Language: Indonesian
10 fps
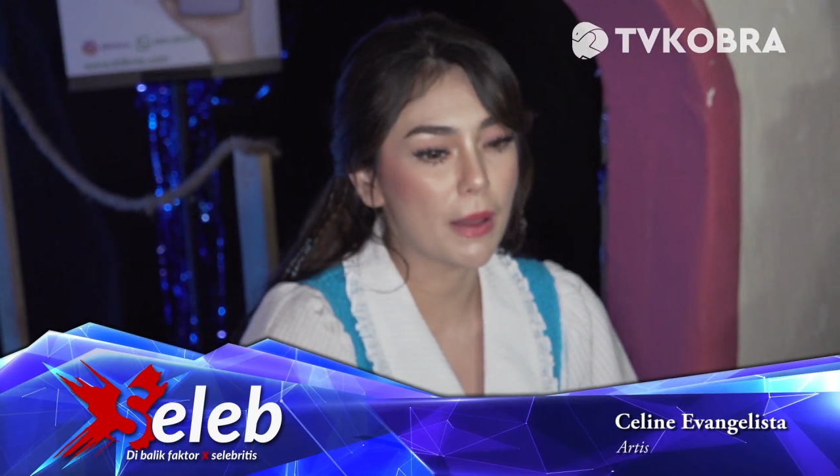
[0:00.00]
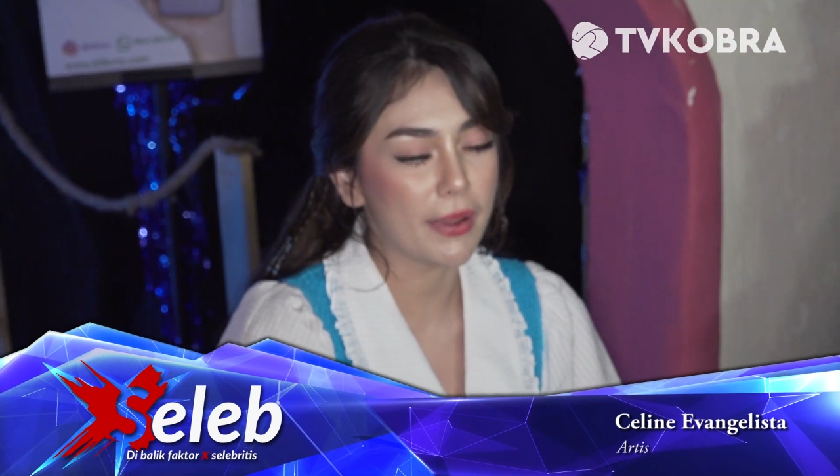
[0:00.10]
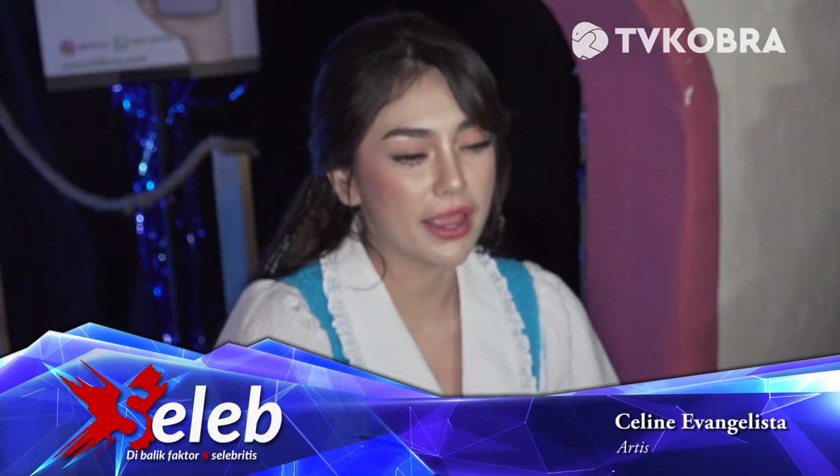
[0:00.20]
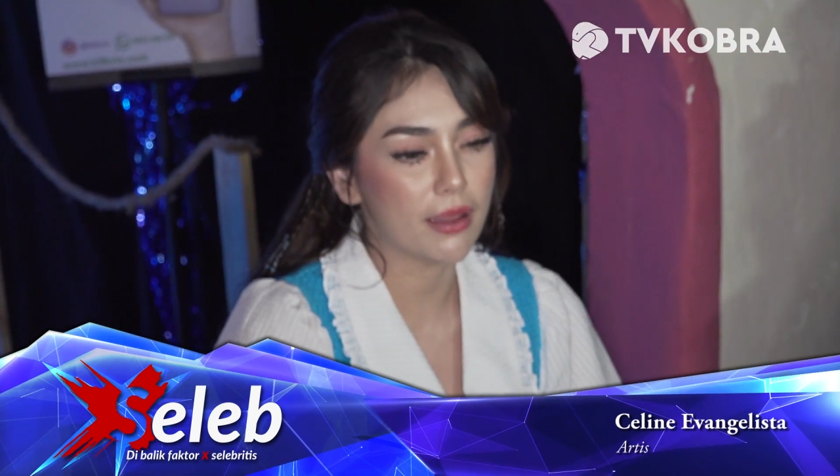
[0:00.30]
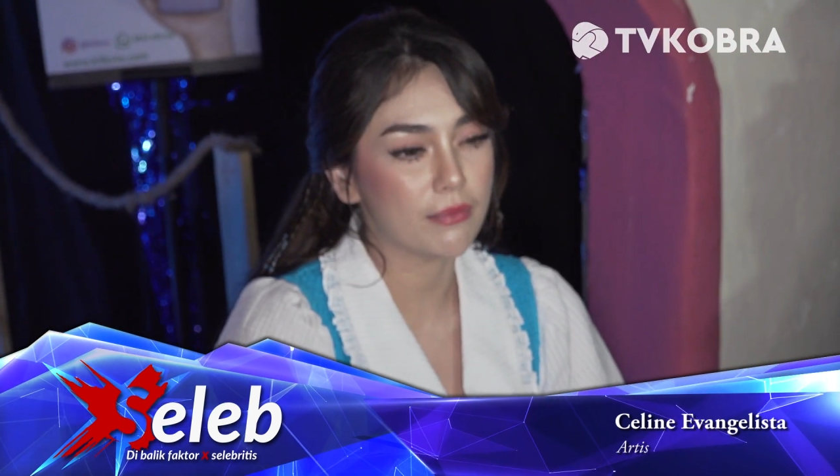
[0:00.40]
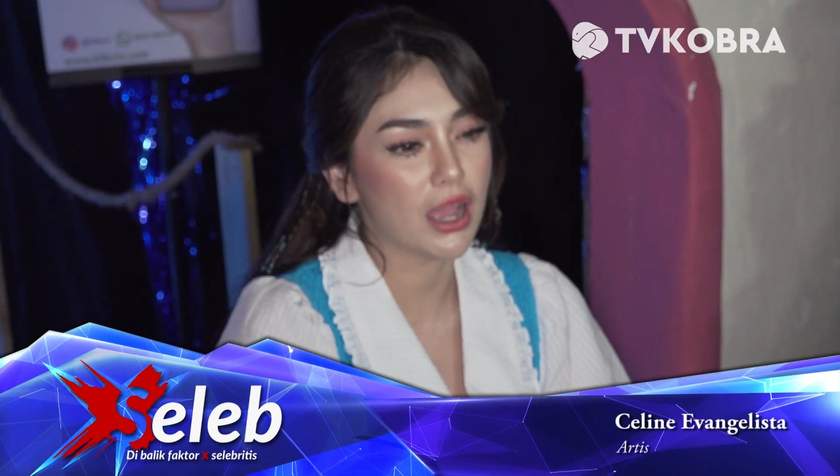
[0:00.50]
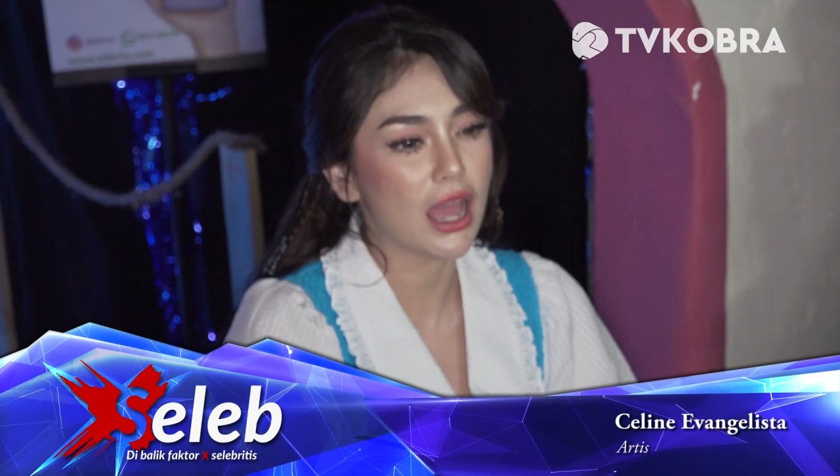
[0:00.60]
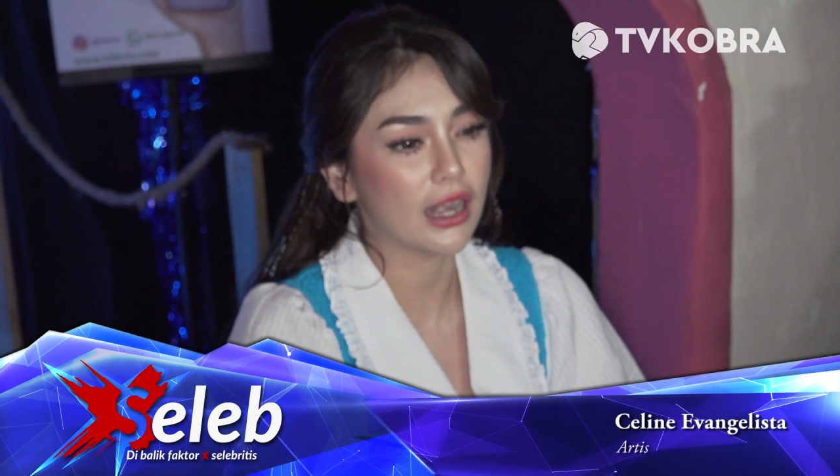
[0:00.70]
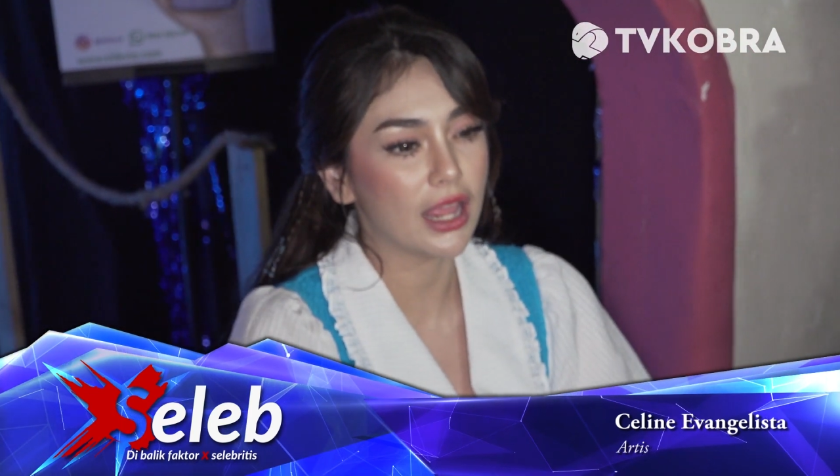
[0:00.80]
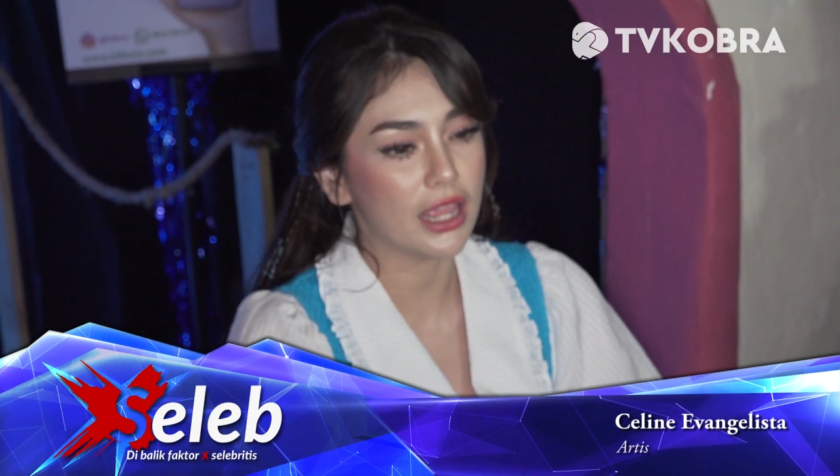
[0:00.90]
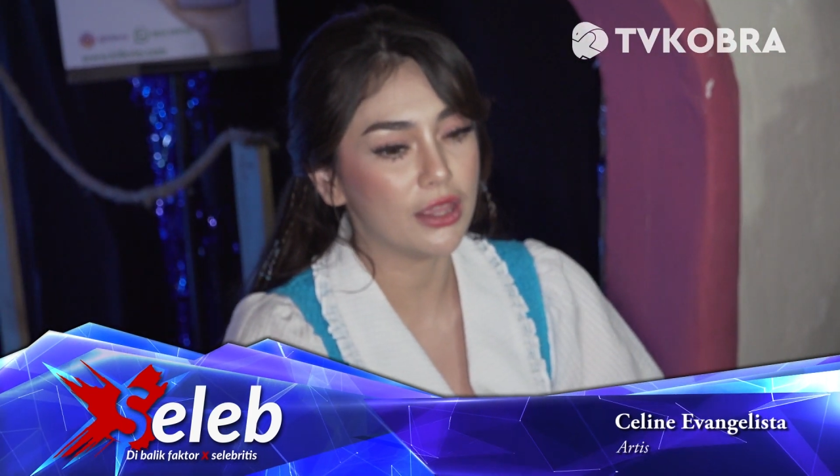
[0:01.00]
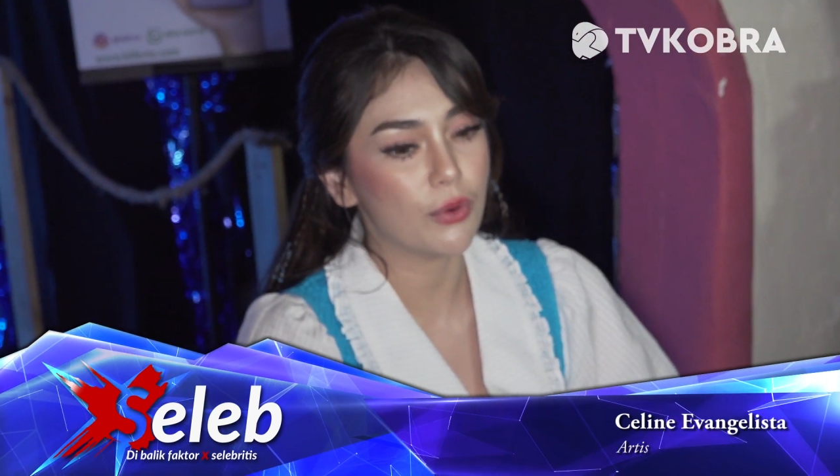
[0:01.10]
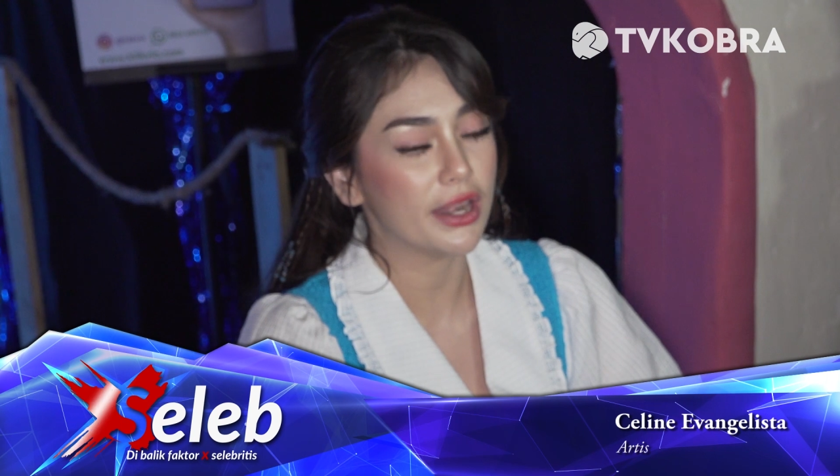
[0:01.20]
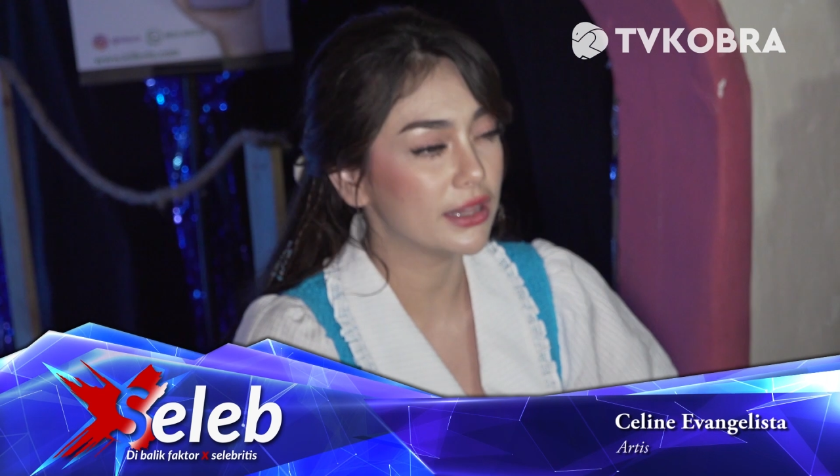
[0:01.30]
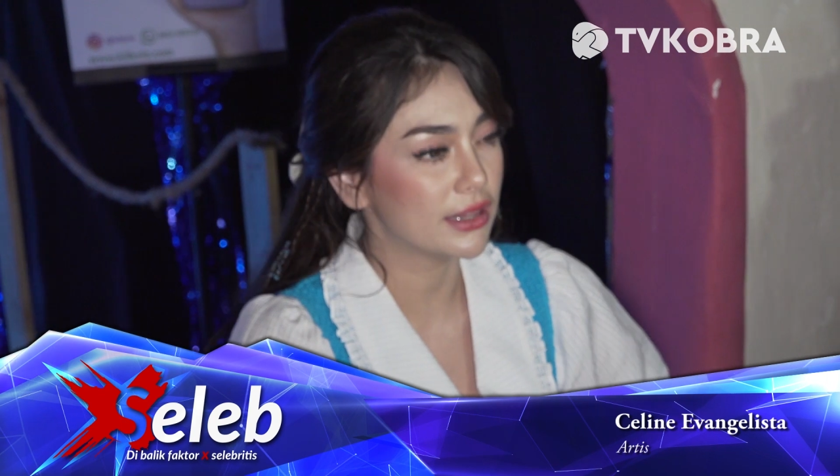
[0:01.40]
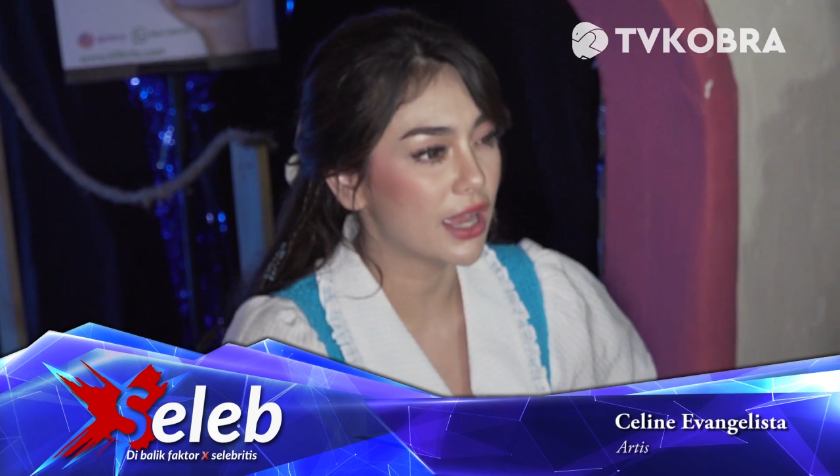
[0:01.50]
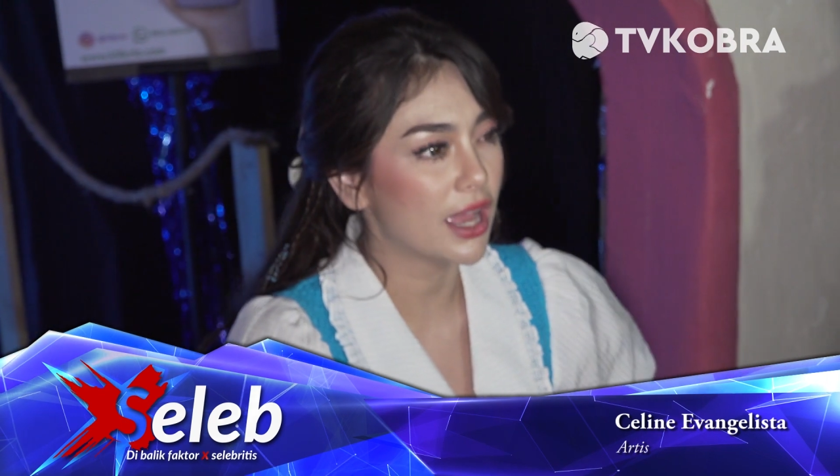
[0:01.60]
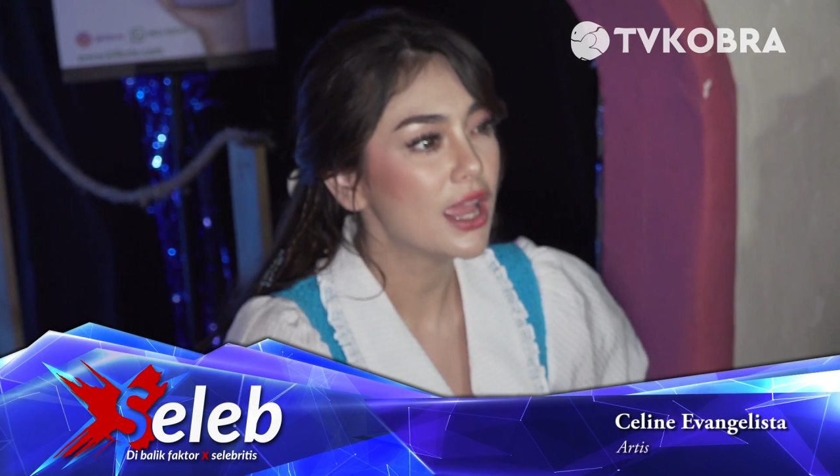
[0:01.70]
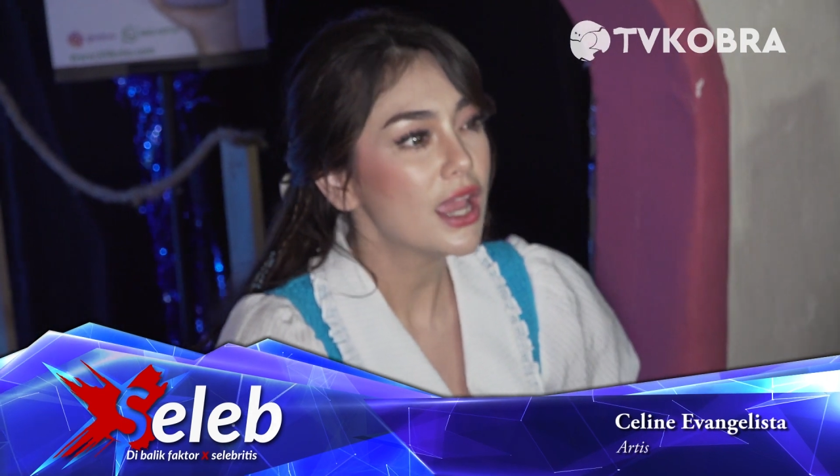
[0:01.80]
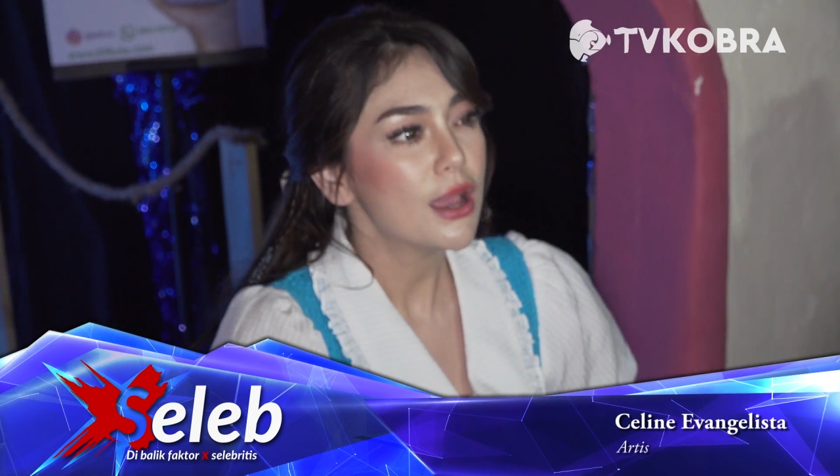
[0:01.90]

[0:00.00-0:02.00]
apa ya menghargai wanita.